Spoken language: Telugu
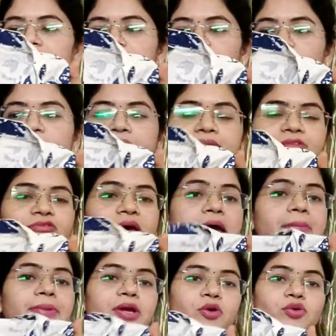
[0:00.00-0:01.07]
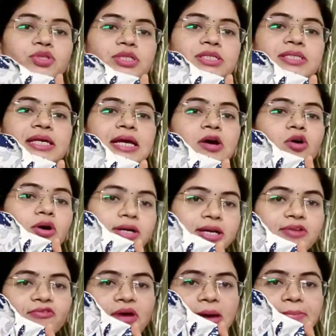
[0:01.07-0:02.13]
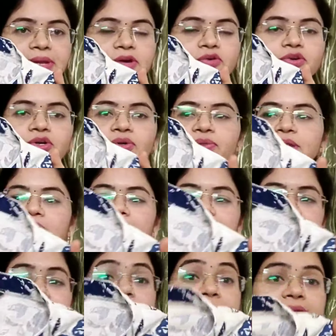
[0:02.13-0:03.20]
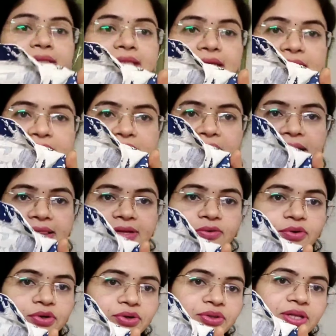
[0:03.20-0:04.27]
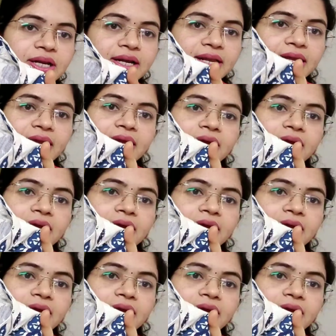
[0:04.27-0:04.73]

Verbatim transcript: చూడండి ఫ్యాబ్రిక్ వచ్చేసి కాటన్ ఫ్యాబ్రిక్ ఉంటుంది అంటే చాలా థిక్గా అయితే ఉంటుందండి